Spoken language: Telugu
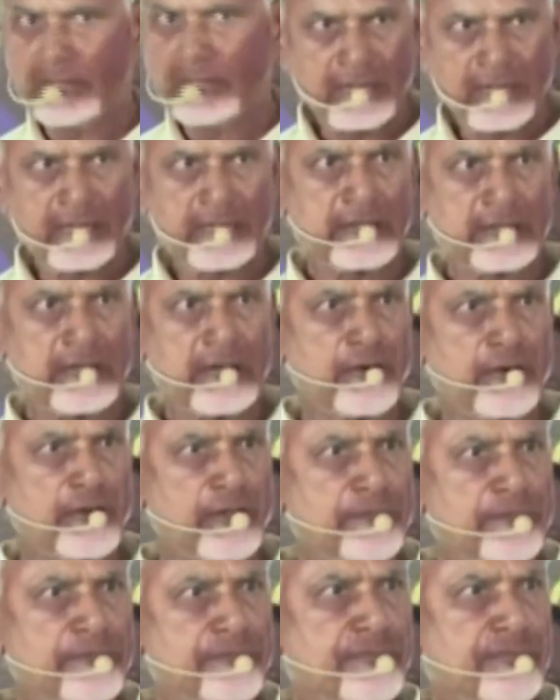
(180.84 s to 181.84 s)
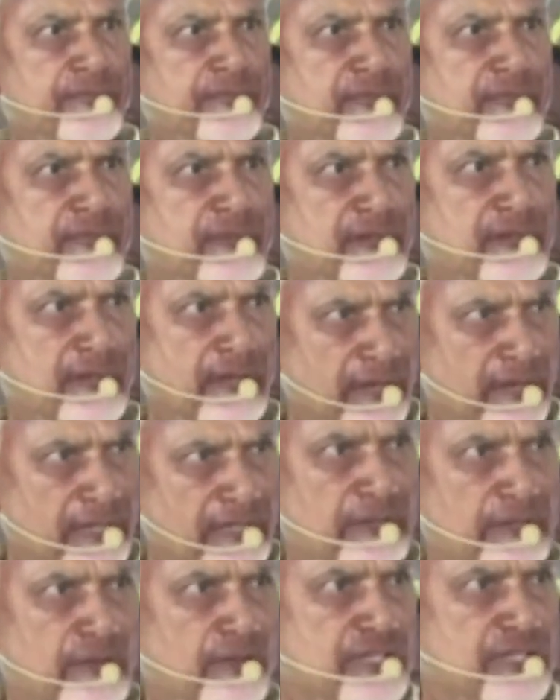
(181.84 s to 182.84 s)
చాలా దారుణం చాలా
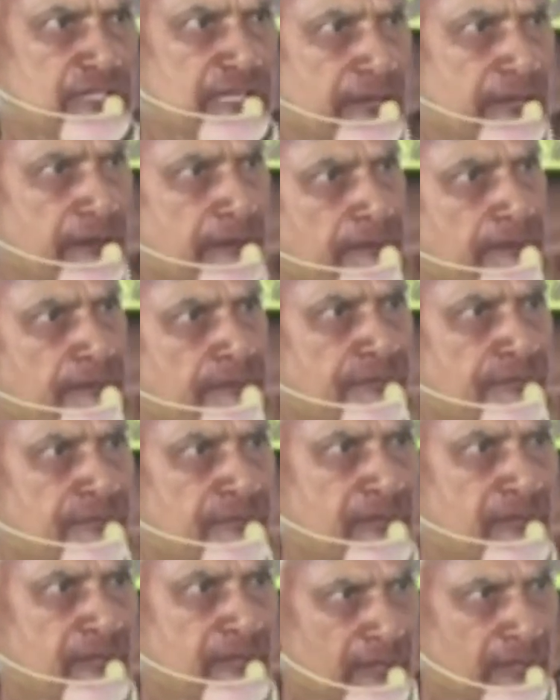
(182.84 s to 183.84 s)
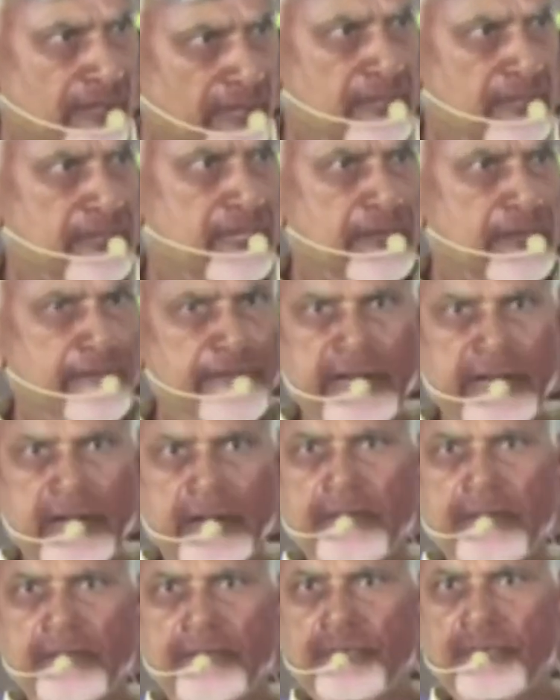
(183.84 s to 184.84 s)
దౌర్జన్యం ఏది
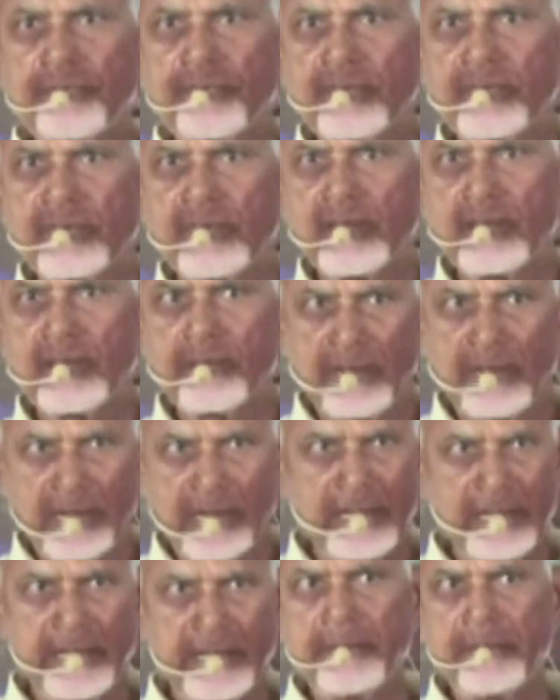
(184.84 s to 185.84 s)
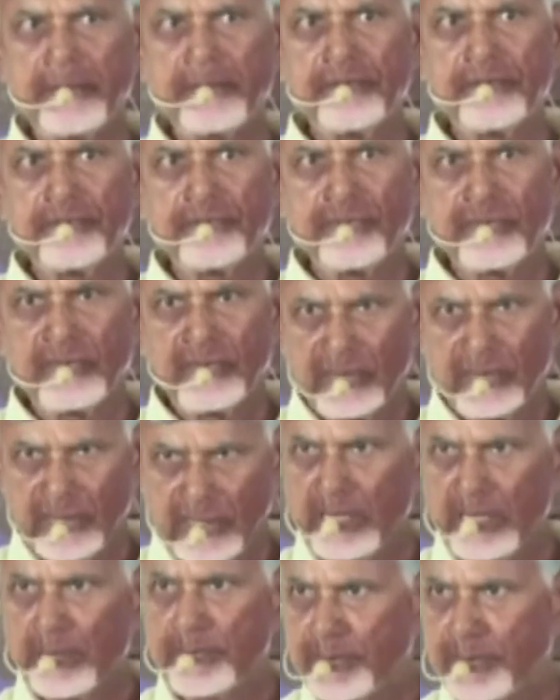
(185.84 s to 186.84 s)
ఏమైనా మళ్ళీ
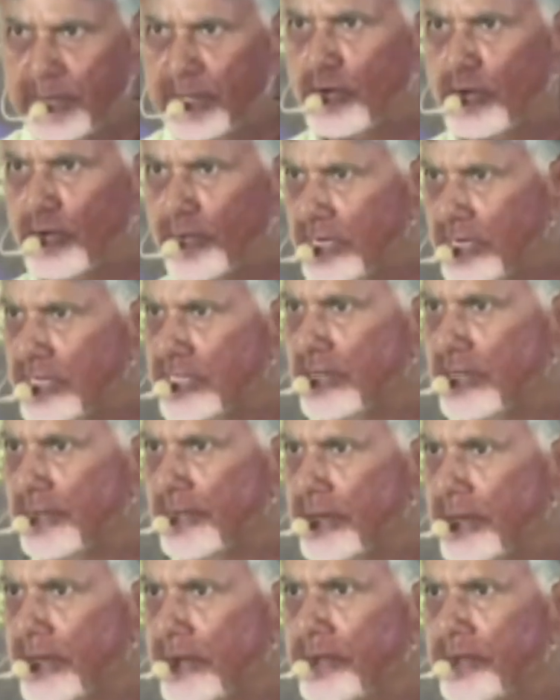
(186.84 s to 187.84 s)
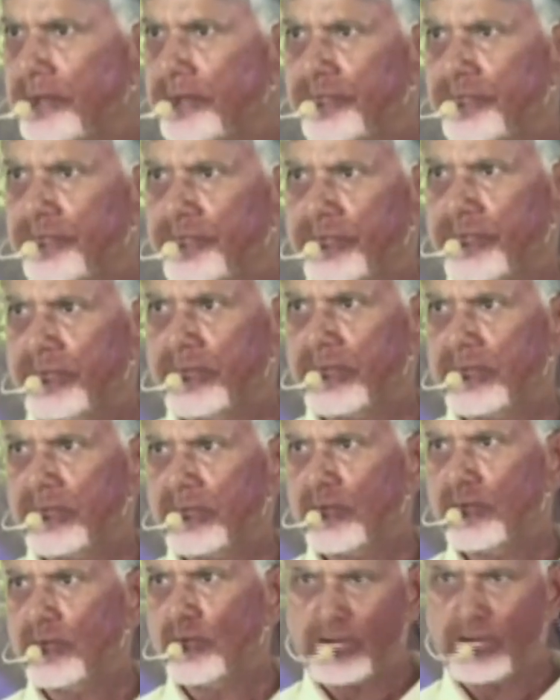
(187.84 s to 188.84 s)
నేను ఇప్పుడే ఒక మాట చెప్పాను
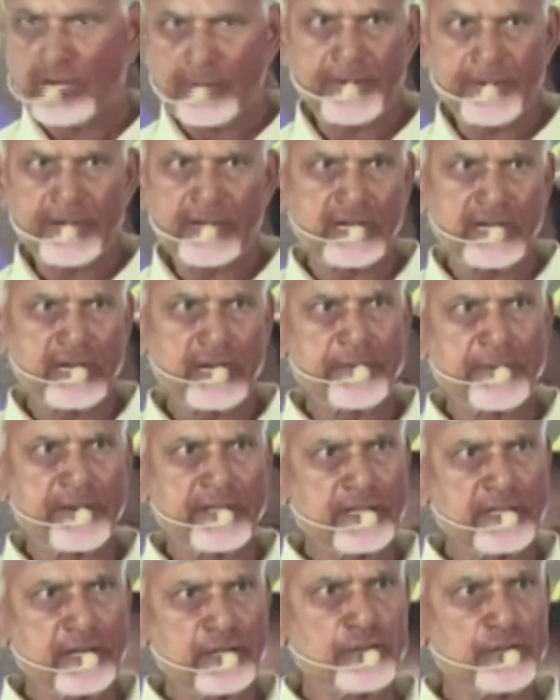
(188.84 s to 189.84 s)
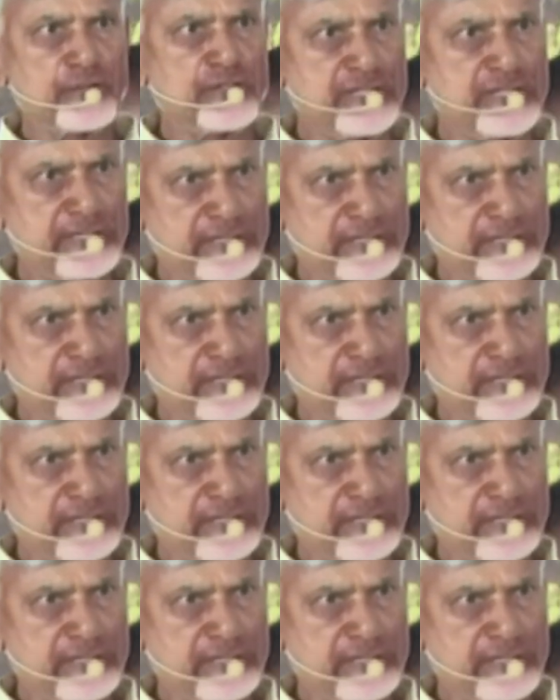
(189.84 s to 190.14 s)
ఒక పక్కన ప్రజలతో